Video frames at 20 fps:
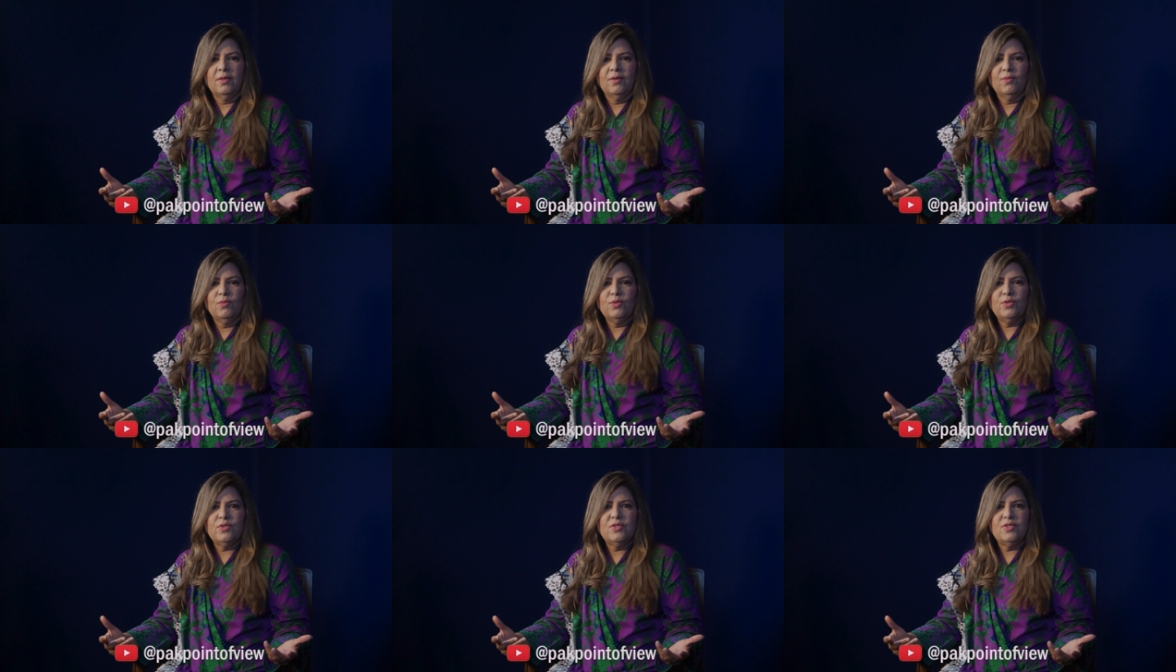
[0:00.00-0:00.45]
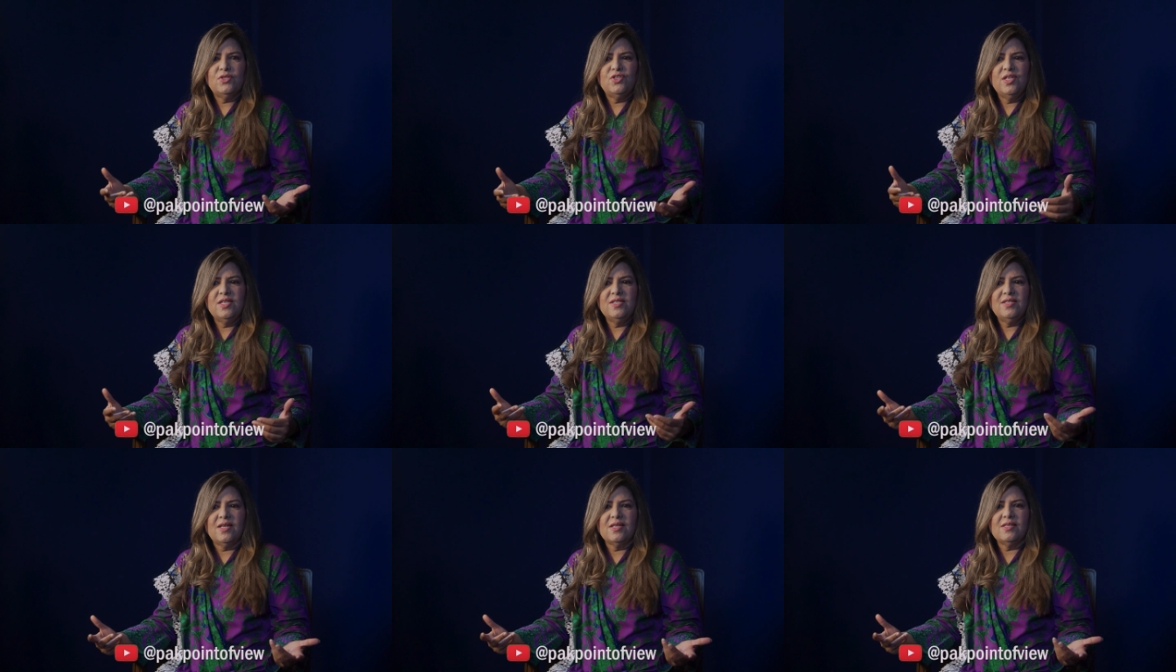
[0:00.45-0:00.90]
उस
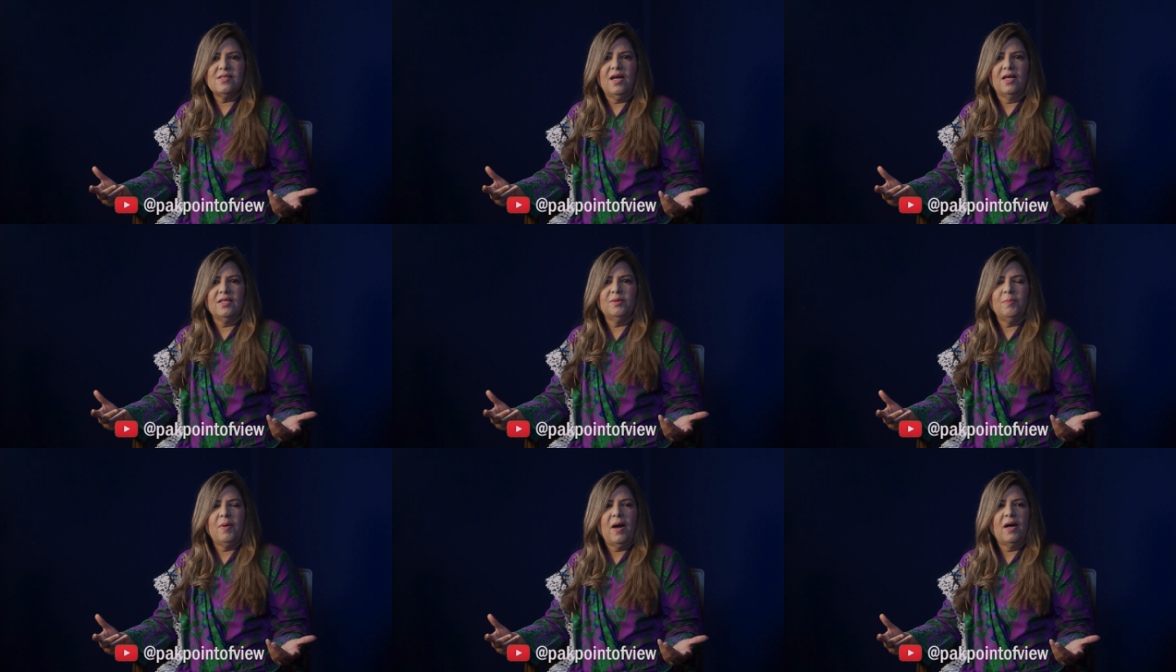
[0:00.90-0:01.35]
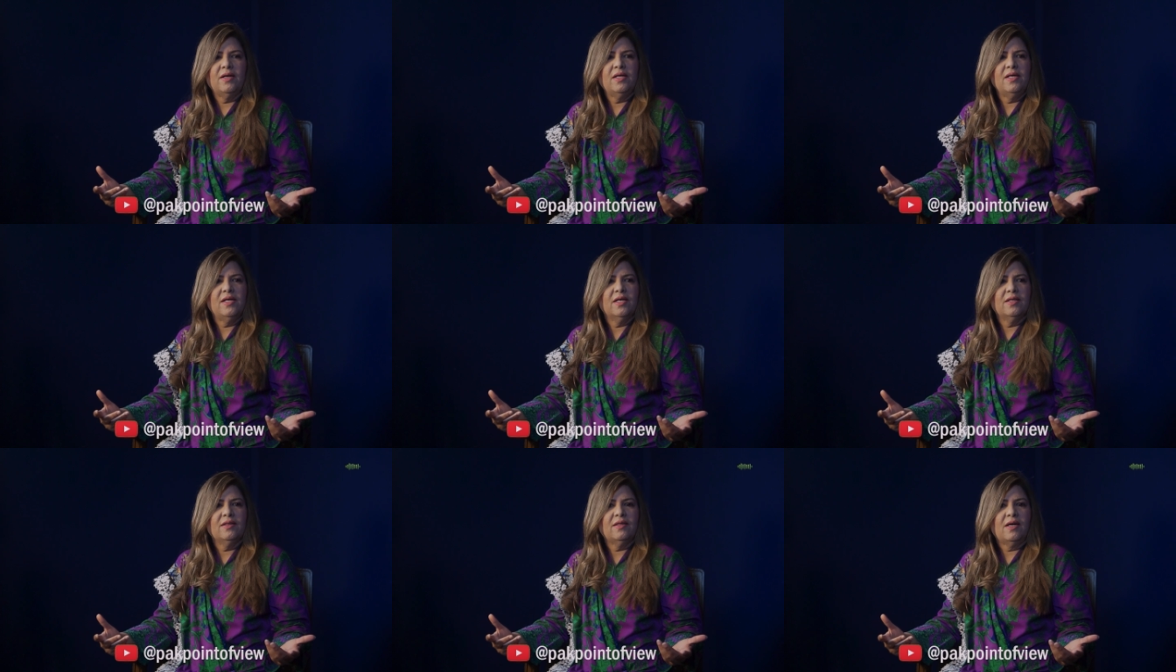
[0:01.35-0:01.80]
चीज़ के साथ पार्टी
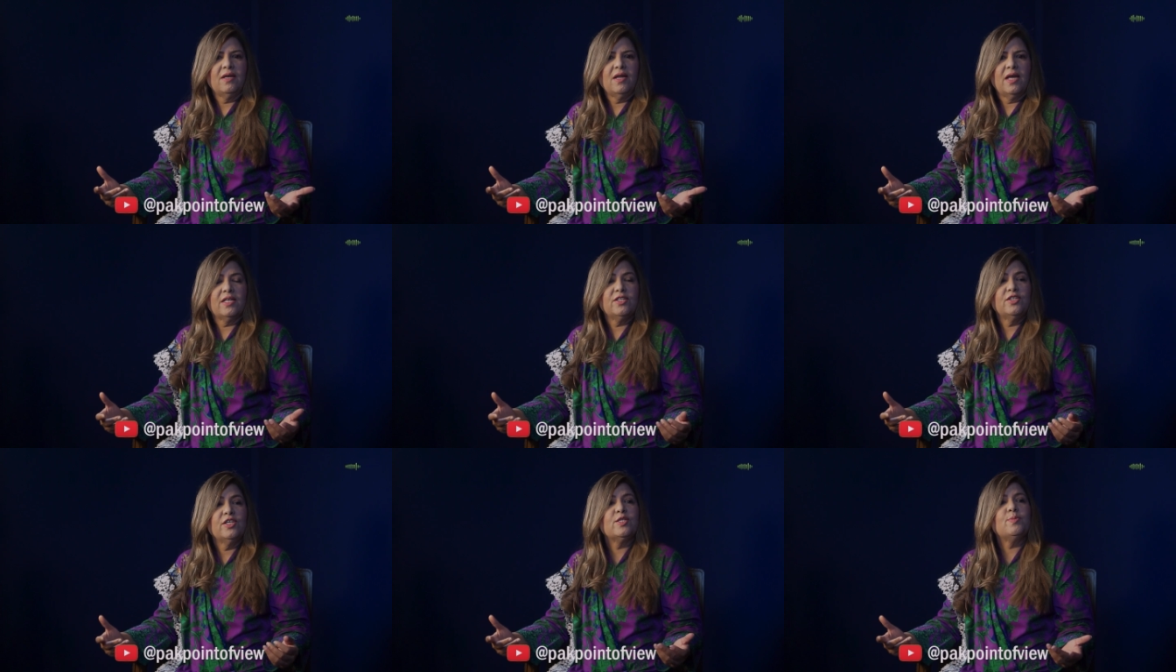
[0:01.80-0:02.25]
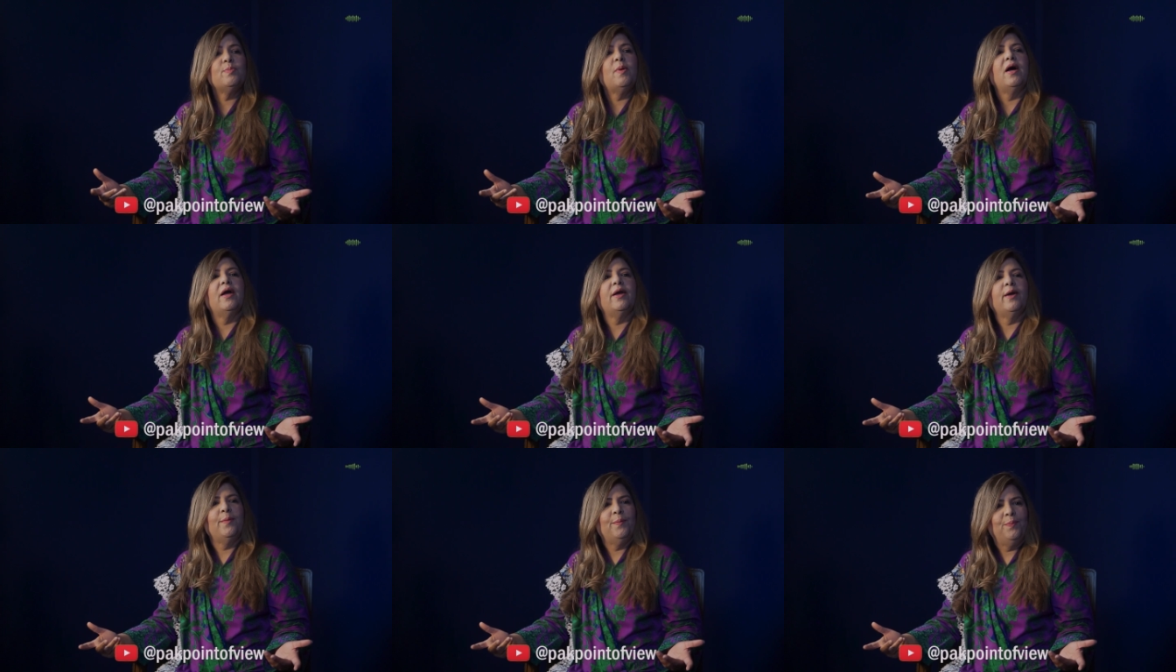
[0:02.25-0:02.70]
के अंदर ना एक जज्बा
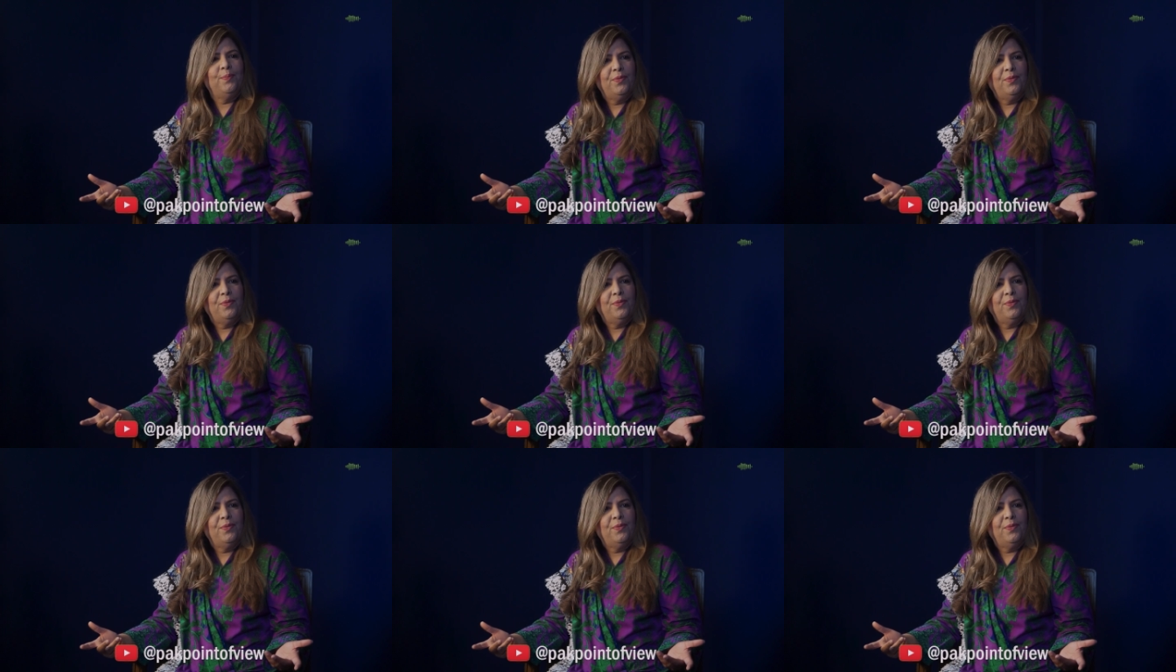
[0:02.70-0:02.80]
आया